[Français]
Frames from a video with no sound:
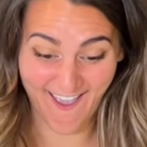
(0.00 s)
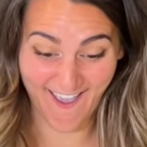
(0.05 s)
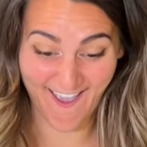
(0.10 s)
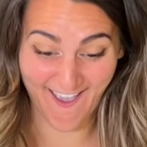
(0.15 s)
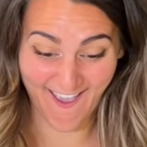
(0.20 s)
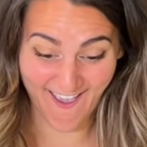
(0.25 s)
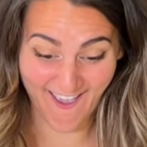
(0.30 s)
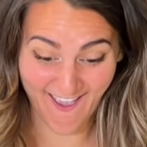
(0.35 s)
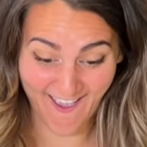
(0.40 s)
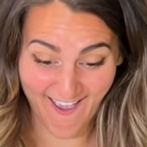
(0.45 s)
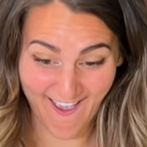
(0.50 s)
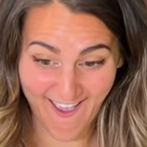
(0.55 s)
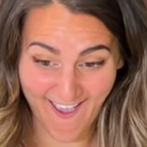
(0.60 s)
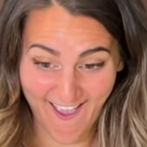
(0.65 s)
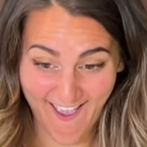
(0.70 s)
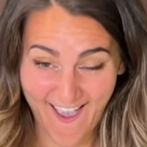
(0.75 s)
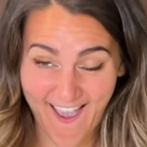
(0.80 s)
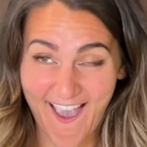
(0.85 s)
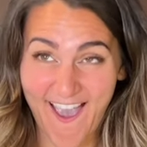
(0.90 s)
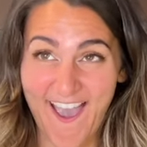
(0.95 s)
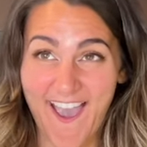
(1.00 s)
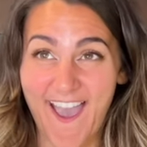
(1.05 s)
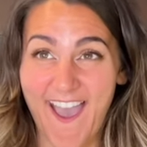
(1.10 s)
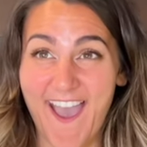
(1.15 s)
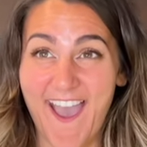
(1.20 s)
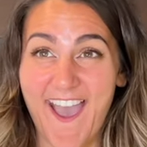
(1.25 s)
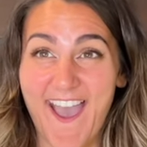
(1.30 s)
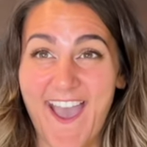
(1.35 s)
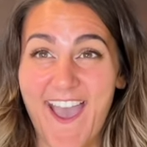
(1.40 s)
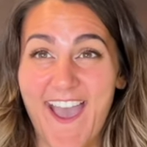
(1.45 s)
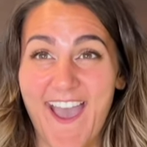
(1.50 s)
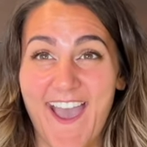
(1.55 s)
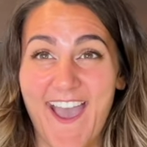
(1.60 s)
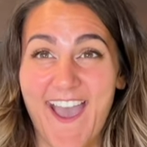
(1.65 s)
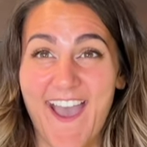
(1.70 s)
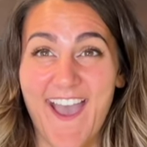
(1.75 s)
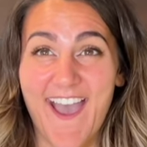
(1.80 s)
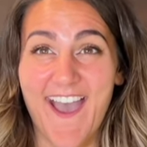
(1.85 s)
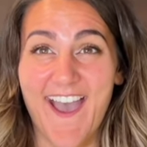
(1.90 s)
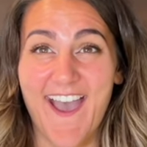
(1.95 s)
Mais t'es une catastrophe, ma
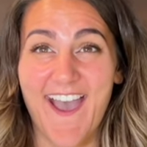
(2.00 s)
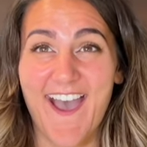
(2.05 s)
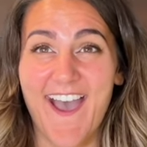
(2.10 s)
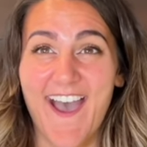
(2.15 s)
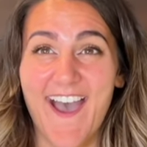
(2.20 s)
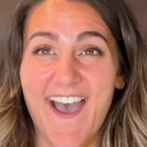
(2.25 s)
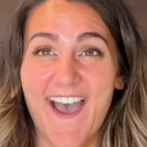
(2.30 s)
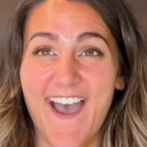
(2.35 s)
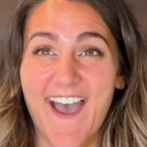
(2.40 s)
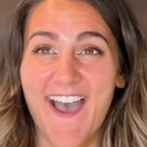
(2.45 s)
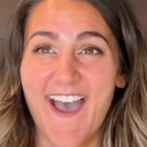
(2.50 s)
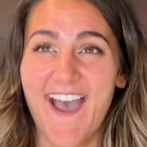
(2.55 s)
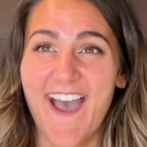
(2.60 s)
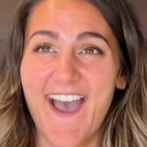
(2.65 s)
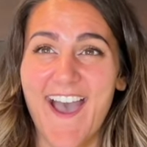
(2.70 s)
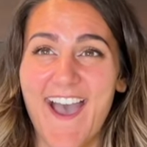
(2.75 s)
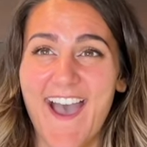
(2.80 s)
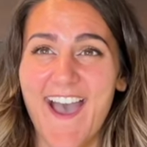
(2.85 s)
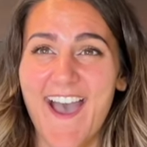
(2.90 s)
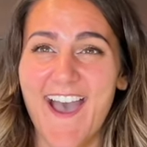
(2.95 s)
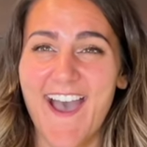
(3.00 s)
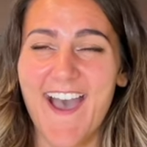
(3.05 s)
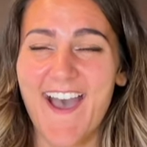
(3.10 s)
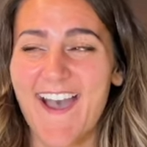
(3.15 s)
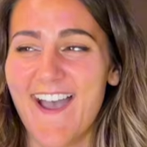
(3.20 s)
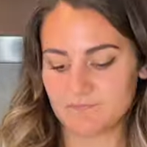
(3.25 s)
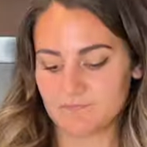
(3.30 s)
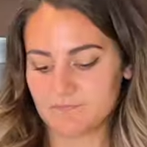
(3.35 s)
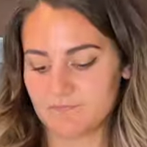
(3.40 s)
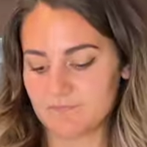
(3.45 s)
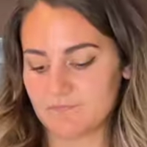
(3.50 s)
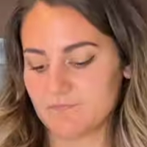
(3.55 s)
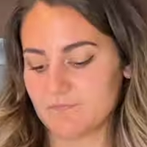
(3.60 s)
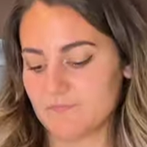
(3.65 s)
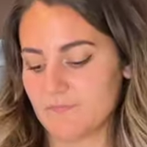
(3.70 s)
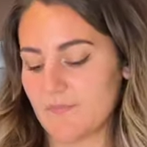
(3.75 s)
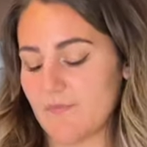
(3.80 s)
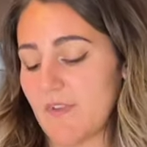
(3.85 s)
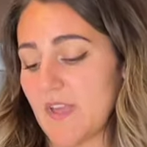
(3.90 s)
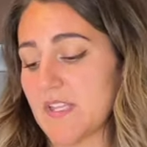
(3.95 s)
puce, ma
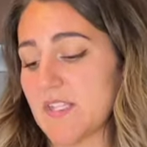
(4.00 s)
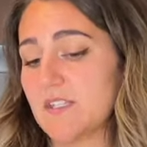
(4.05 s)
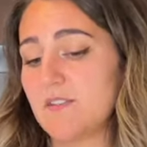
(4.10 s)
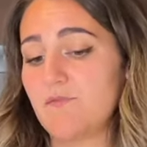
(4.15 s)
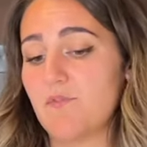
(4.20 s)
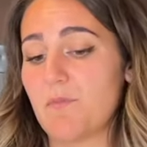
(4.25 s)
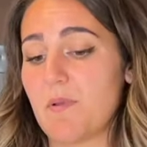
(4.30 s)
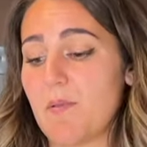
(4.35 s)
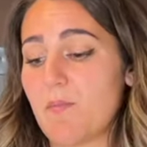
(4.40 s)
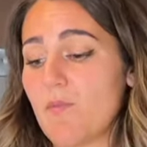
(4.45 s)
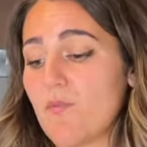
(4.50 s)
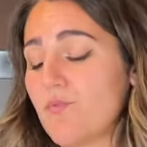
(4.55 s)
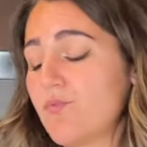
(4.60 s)
Vas-y, faut pas m'en